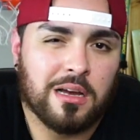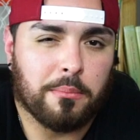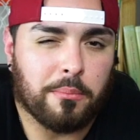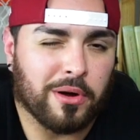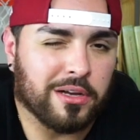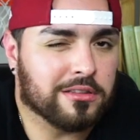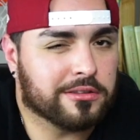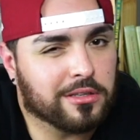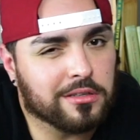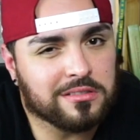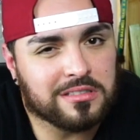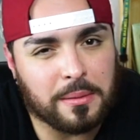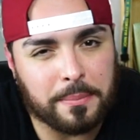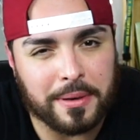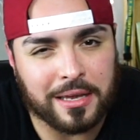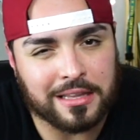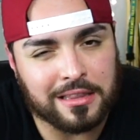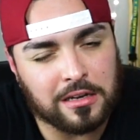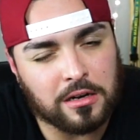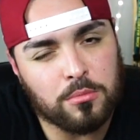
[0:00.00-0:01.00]
pues entonces
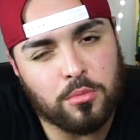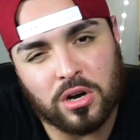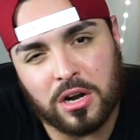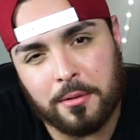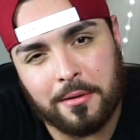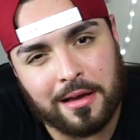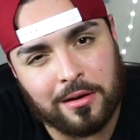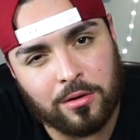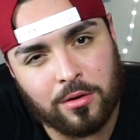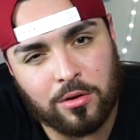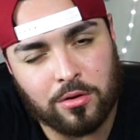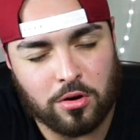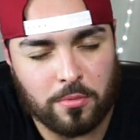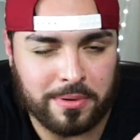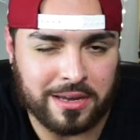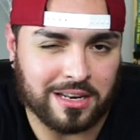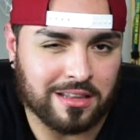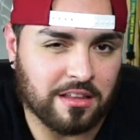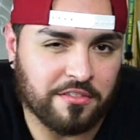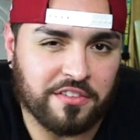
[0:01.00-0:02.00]
pierde como que valor o
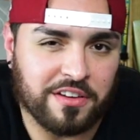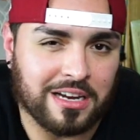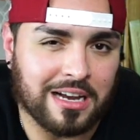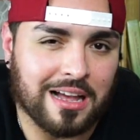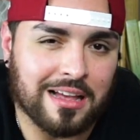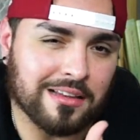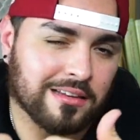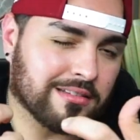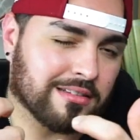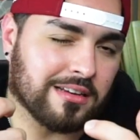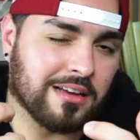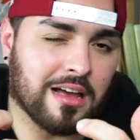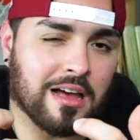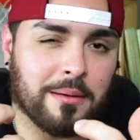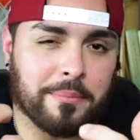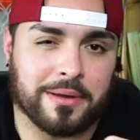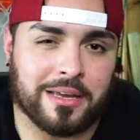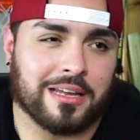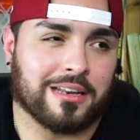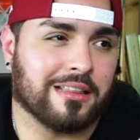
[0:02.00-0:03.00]
pierde eficacia,
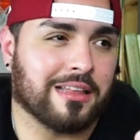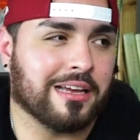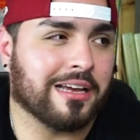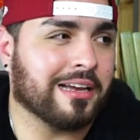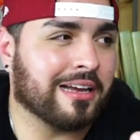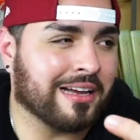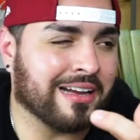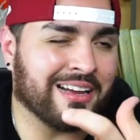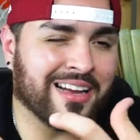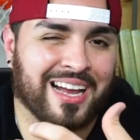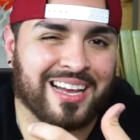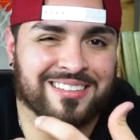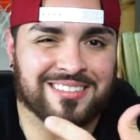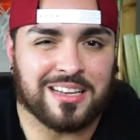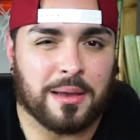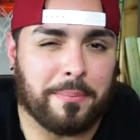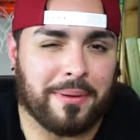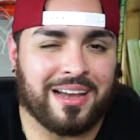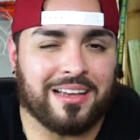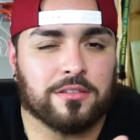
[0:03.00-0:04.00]
pierde eh,
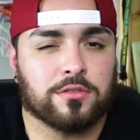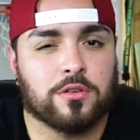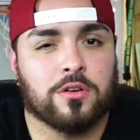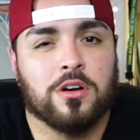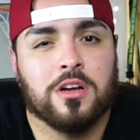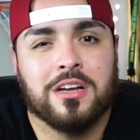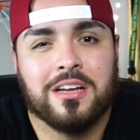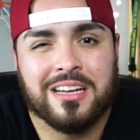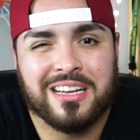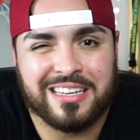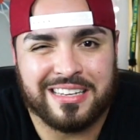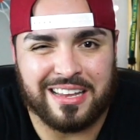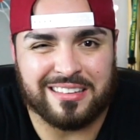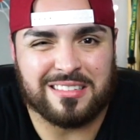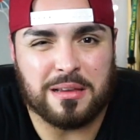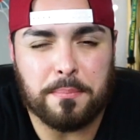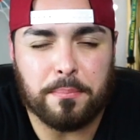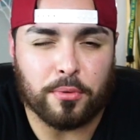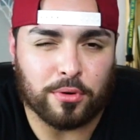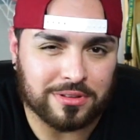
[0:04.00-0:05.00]
ese peso y
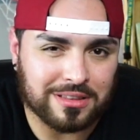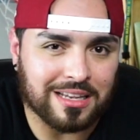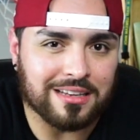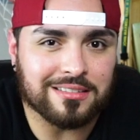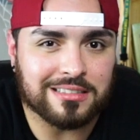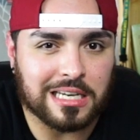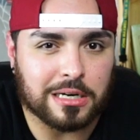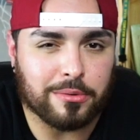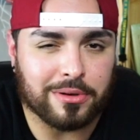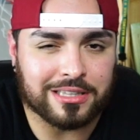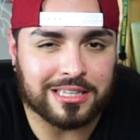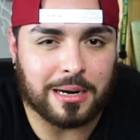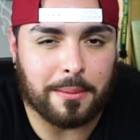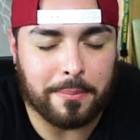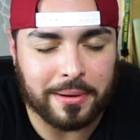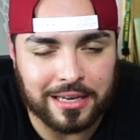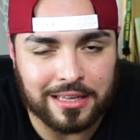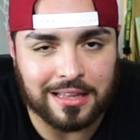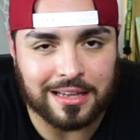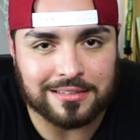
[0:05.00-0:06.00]
esa importancia en
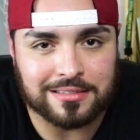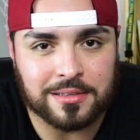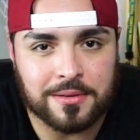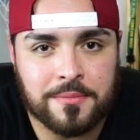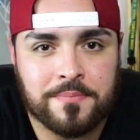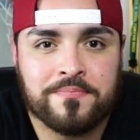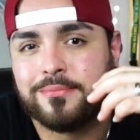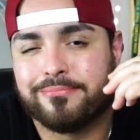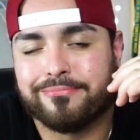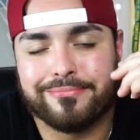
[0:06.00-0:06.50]
nuestras vidas.